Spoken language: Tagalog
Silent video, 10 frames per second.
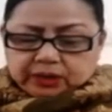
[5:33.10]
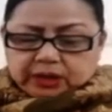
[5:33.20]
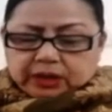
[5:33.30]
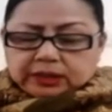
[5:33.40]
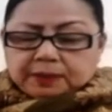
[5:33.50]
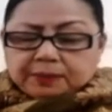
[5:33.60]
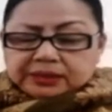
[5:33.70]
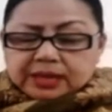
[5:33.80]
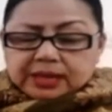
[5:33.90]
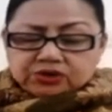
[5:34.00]

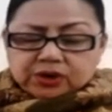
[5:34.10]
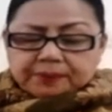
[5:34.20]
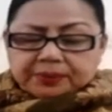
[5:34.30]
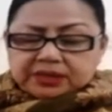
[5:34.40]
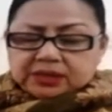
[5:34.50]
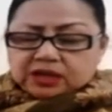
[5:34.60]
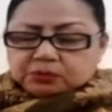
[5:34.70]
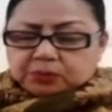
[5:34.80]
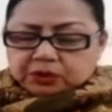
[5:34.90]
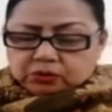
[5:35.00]
Namatay ang Japanese
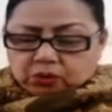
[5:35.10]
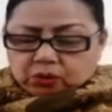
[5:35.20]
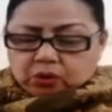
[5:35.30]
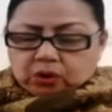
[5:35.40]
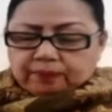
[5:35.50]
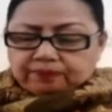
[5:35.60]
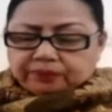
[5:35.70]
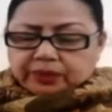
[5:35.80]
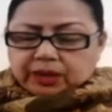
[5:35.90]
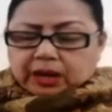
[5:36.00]
husband ko.
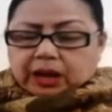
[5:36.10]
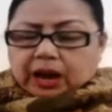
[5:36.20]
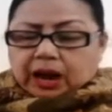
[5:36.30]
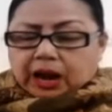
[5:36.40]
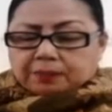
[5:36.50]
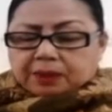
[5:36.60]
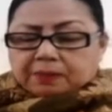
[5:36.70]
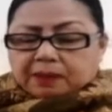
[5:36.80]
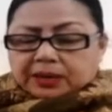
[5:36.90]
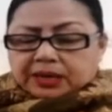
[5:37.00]
Uh, may
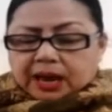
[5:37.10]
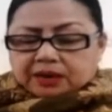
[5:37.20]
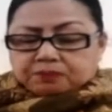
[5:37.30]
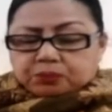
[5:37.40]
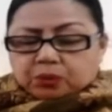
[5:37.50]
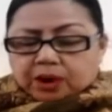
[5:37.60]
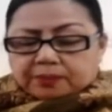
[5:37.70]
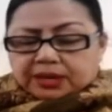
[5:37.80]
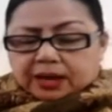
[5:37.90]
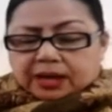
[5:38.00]
mamanahin po
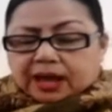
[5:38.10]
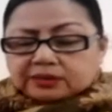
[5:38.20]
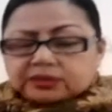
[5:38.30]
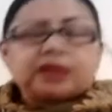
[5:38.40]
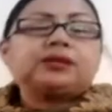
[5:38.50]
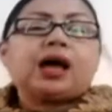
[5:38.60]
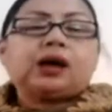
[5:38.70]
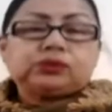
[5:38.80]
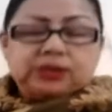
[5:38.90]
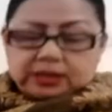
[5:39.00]
kami na cash at
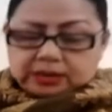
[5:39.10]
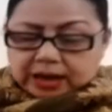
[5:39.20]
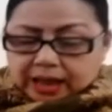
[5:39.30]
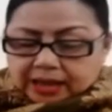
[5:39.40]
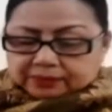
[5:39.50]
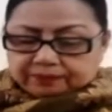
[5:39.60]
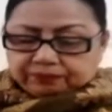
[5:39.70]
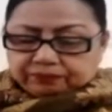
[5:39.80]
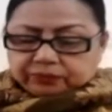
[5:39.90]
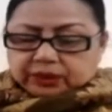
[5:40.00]
house and lot.
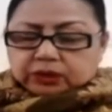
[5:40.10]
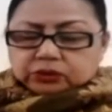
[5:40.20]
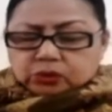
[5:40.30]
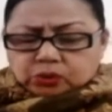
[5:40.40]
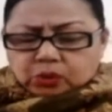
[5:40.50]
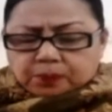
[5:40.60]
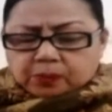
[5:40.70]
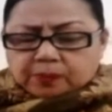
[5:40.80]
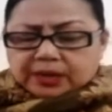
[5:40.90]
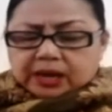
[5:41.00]
Totoo po
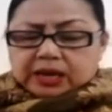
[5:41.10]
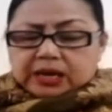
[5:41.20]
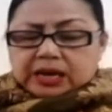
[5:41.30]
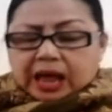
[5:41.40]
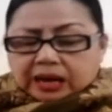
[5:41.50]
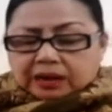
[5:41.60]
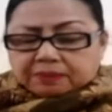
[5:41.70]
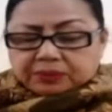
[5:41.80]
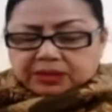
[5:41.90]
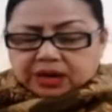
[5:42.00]
ba na kailangan
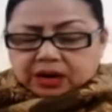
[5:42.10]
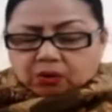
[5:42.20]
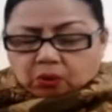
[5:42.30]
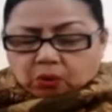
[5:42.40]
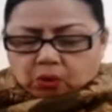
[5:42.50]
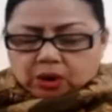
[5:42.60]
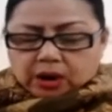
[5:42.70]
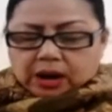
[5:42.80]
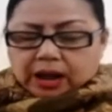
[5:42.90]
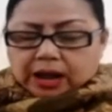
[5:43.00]
bigyan ko
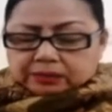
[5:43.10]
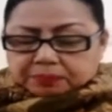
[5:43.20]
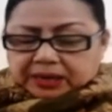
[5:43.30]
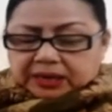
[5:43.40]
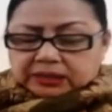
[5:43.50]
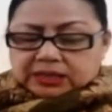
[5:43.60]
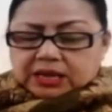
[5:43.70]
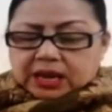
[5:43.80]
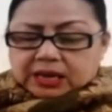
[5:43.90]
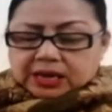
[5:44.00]
at
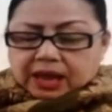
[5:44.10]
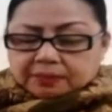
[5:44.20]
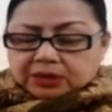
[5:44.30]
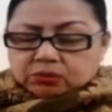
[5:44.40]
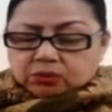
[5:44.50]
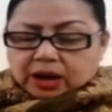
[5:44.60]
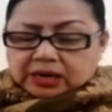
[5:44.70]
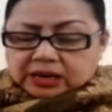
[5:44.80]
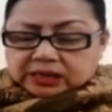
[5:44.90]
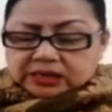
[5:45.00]
paghatian namin ng
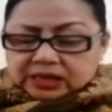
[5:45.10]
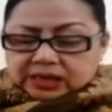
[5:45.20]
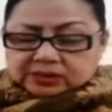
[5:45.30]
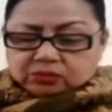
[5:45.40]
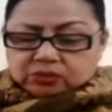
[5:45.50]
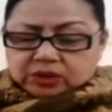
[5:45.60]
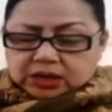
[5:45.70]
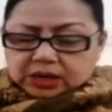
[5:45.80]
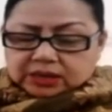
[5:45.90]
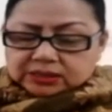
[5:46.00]
anak niya sa una
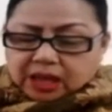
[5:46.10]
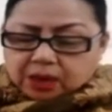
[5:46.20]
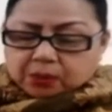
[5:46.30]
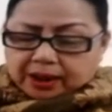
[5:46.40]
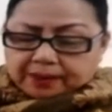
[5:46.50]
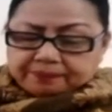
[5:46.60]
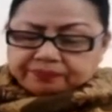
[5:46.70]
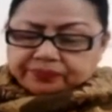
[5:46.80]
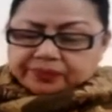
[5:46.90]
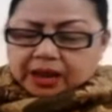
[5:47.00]
niyang asawa
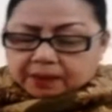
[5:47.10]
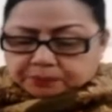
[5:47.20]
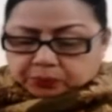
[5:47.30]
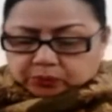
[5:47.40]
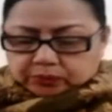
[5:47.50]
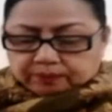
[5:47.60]
na hapon